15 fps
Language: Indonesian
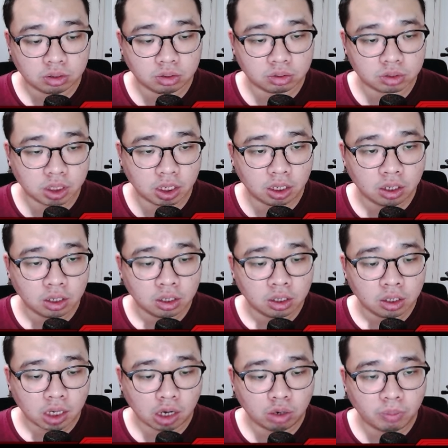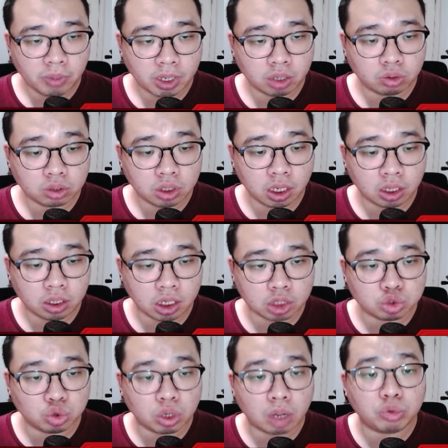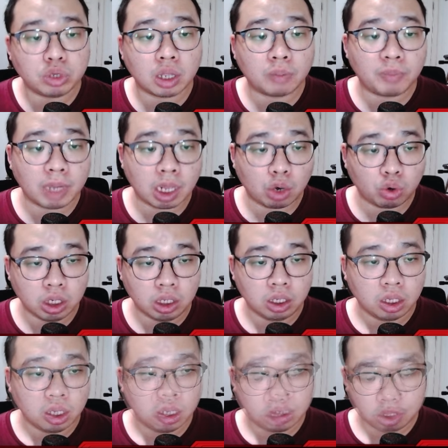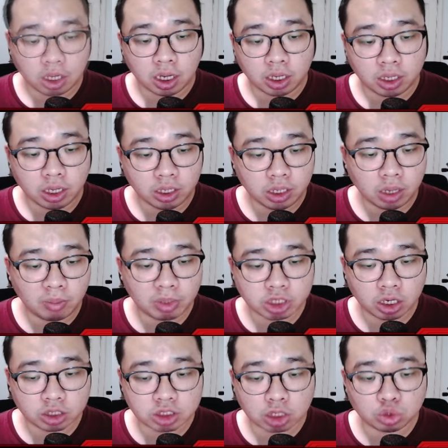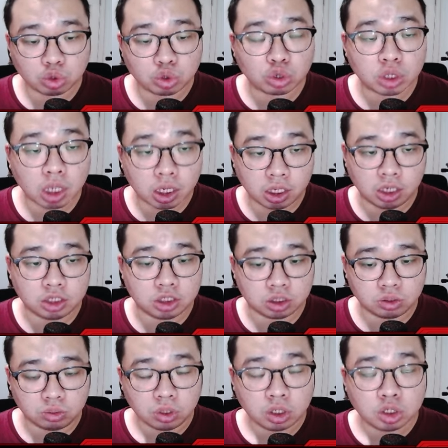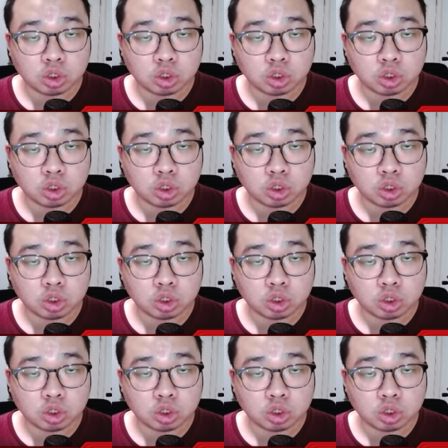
Oke. Lalu berikutnya dia juga punya Peroni. Gila, dan dia masih ada satu tot lagi di situ.